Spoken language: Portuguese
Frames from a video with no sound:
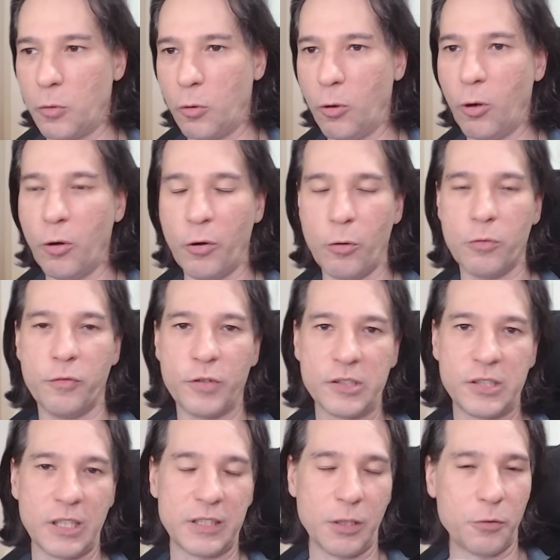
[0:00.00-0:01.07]
Ou
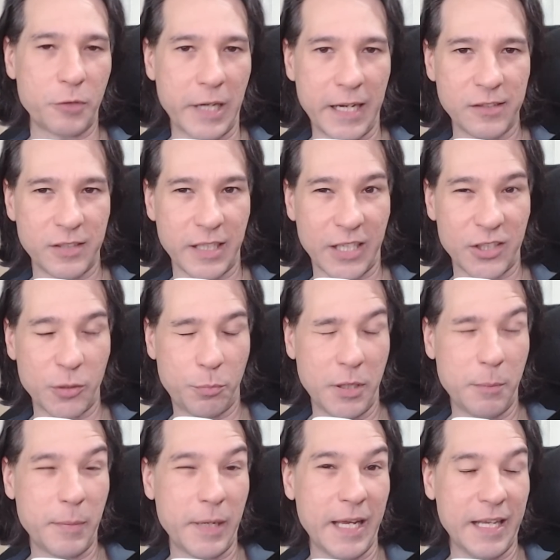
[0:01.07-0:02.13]
você tem um Ryzen que é de
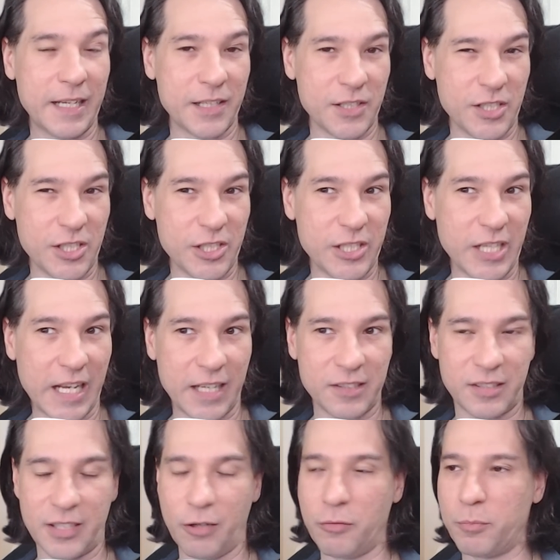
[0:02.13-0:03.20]
primeira
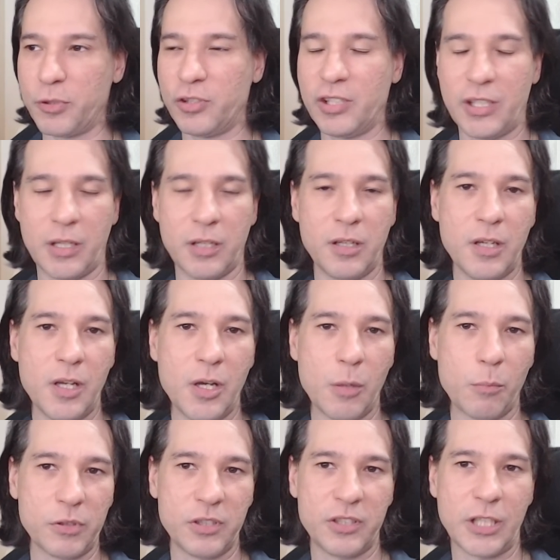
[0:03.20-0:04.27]
geração,
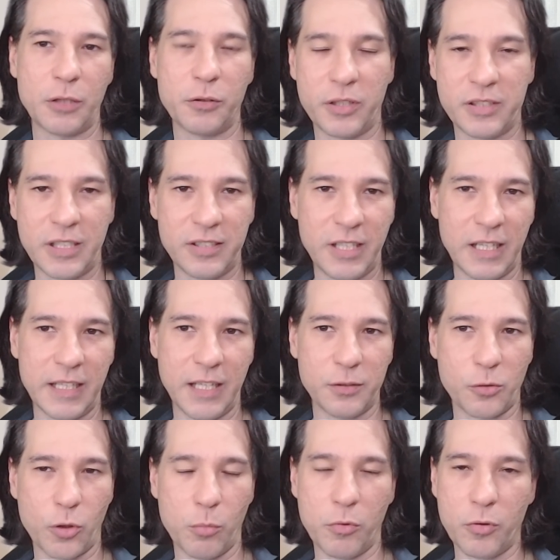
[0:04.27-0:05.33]
processadores excelentes,
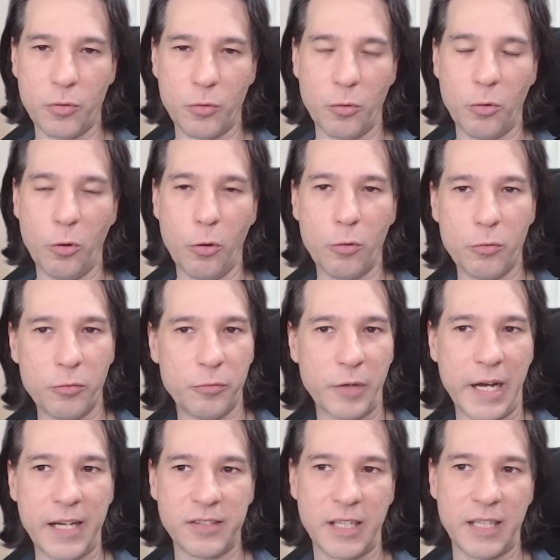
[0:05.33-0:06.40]
como o
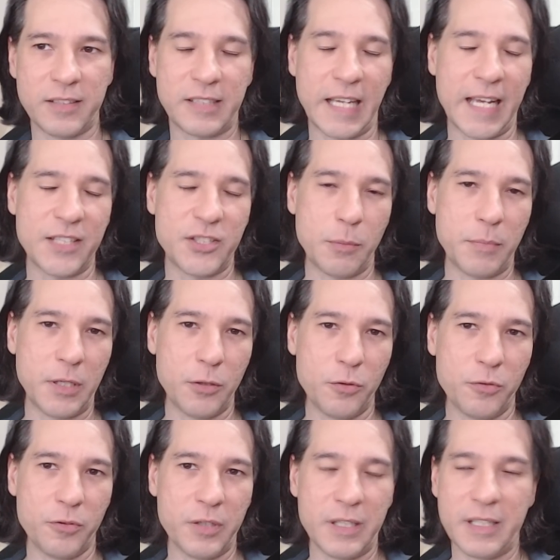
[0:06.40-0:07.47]
Ryzen
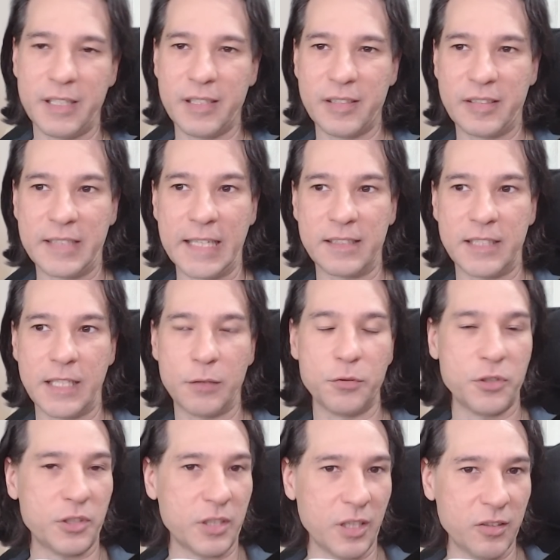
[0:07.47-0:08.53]

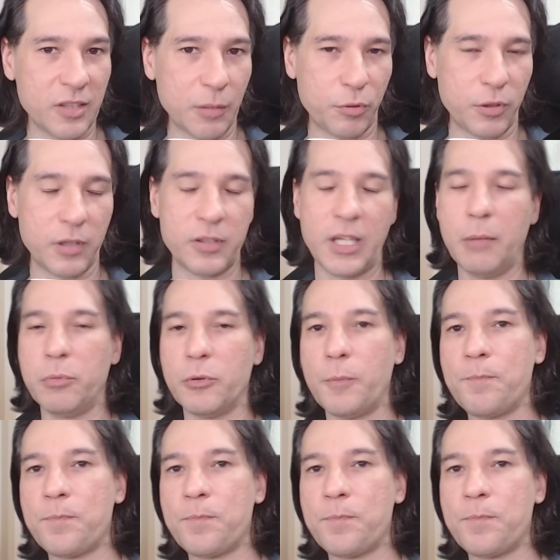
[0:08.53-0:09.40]
7700X, né, por exemplo,